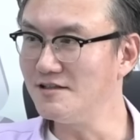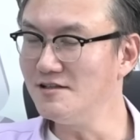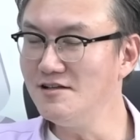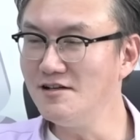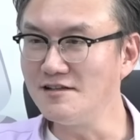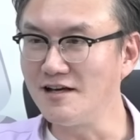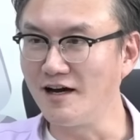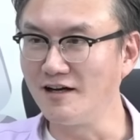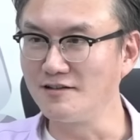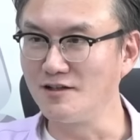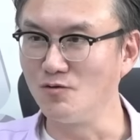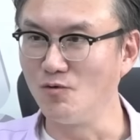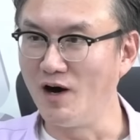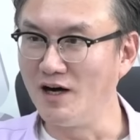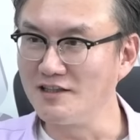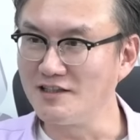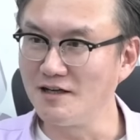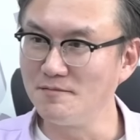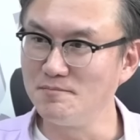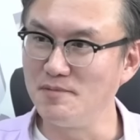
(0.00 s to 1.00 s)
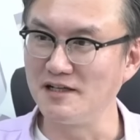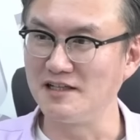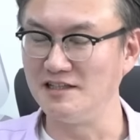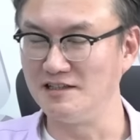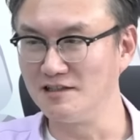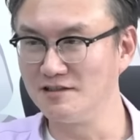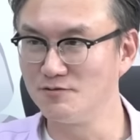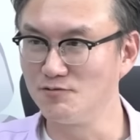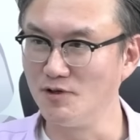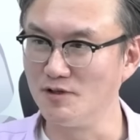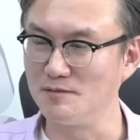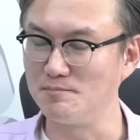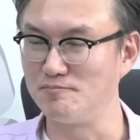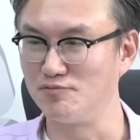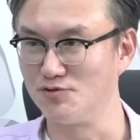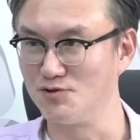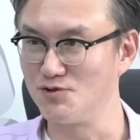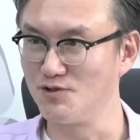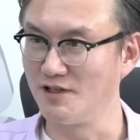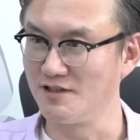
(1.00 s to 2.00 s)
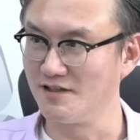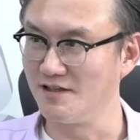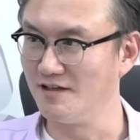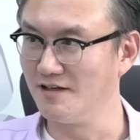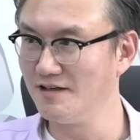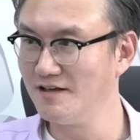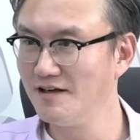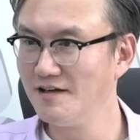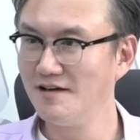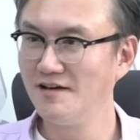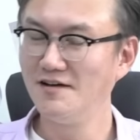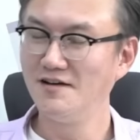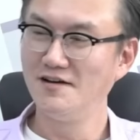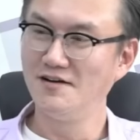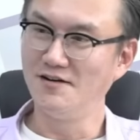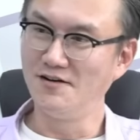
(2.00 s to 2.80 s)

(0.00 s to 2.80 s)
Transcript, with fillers: 끌려나갔던 왕당파 기득권 부르주아들이 네.